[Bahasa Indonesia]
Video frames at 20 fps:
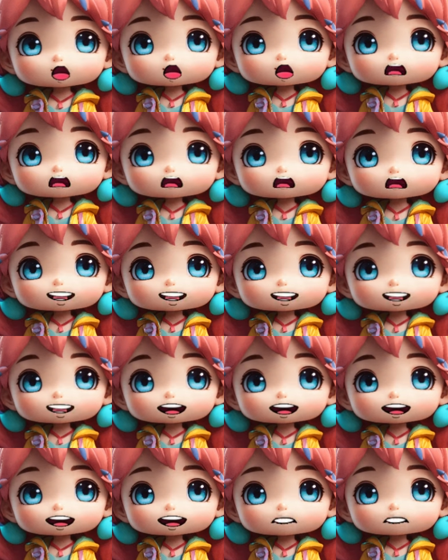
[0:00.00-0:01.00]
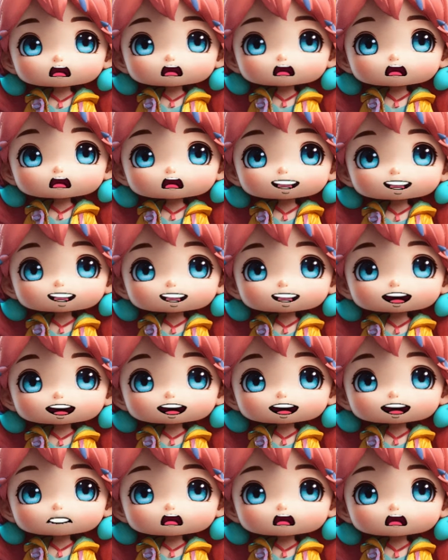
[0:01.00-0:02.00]
Meskipun sedang tidur dan
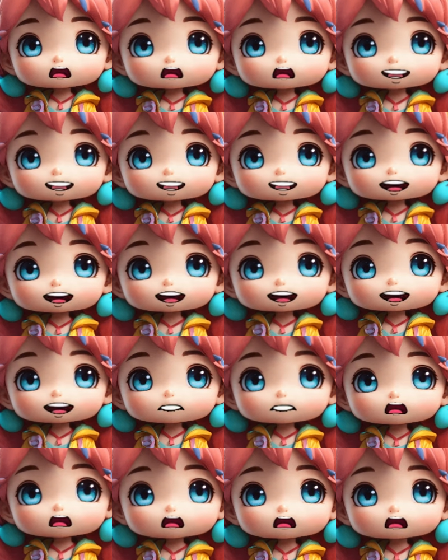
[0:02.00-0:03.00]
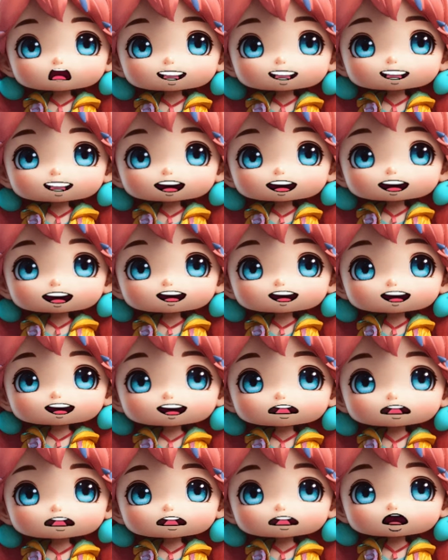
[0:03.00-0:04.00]
tidak memberi respon, tapi
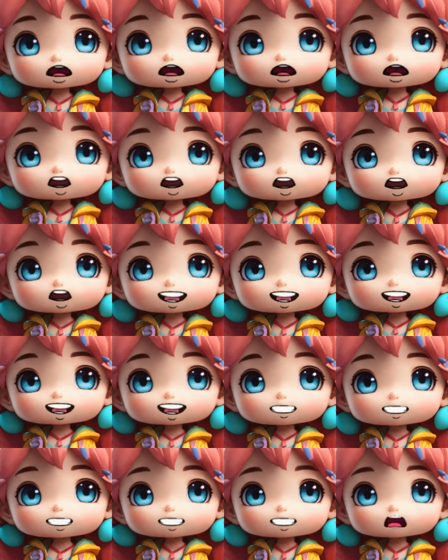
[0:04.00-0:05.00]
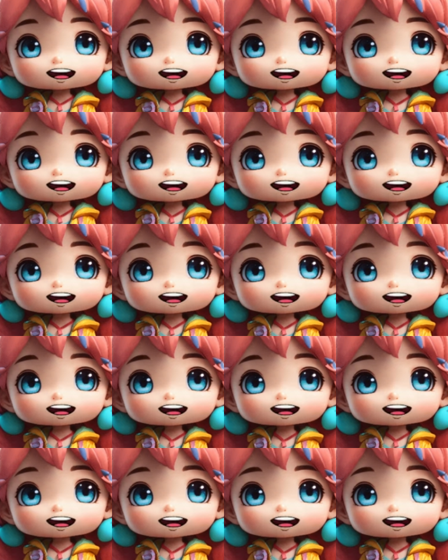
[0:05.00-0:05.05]
sebenarnya itu cukup